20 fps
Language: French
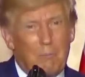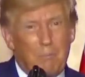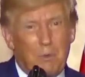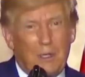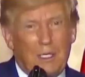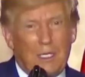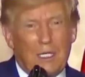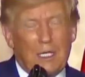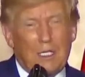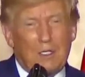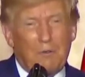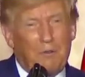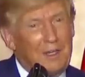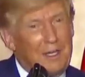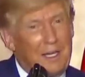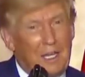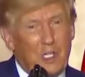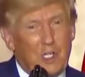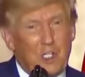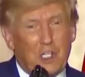tout le monde
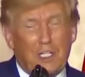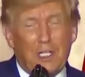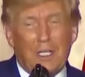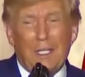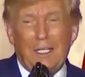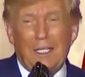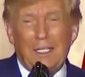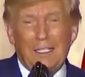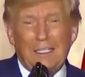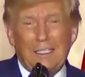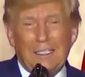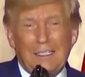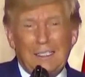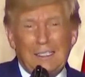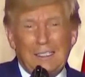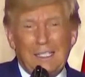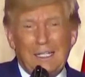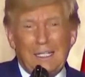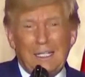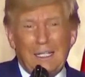n'est pas gentil,
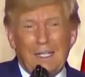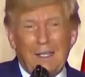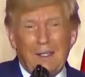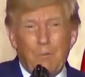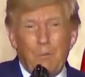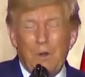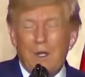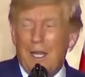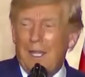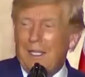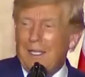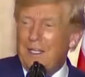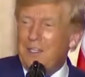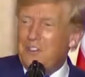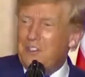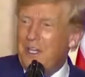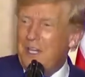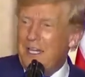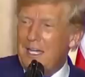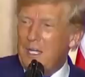mais euh, à la
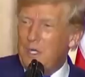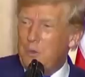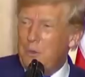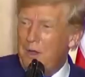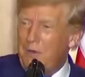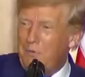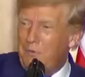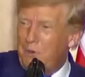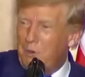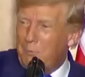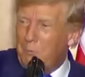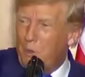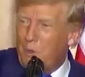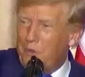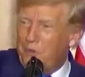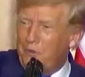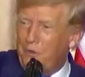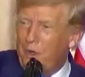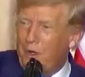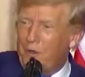fin, de toute
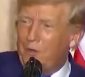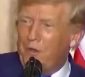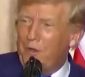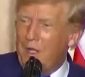façon.